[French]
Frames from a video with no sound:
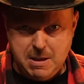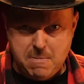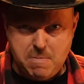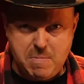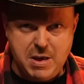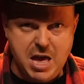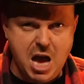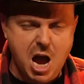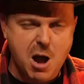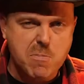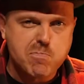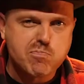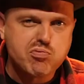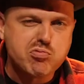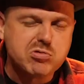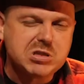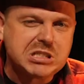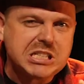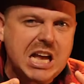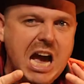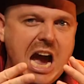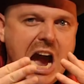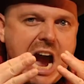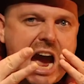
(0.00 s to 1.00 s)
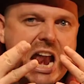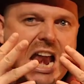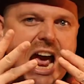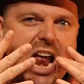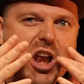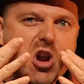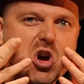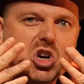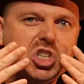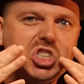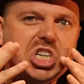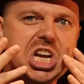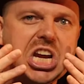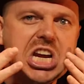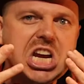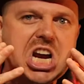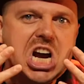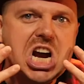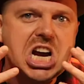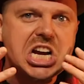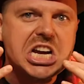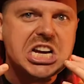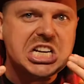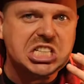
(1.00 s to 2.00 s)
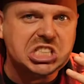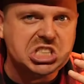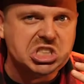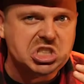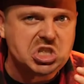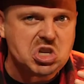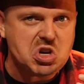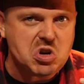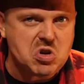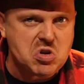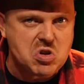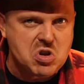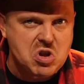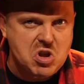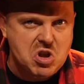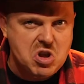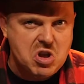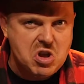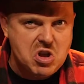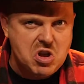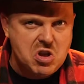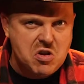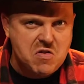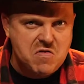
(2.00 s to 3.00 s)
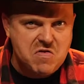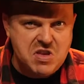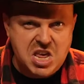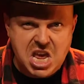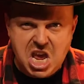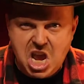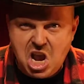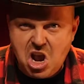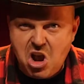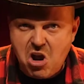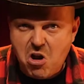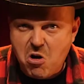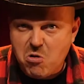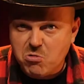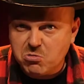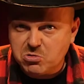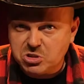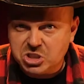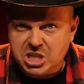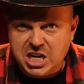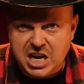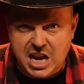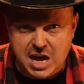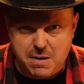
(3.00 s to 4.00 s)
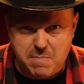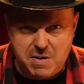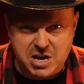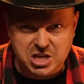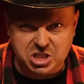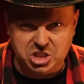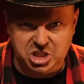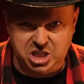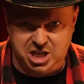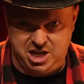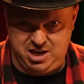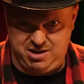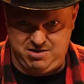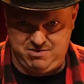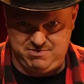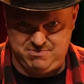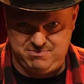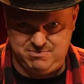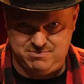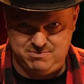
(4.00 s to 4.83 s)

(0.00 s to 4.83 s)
Mais en poussant à la logique en question, vient ronger la magie.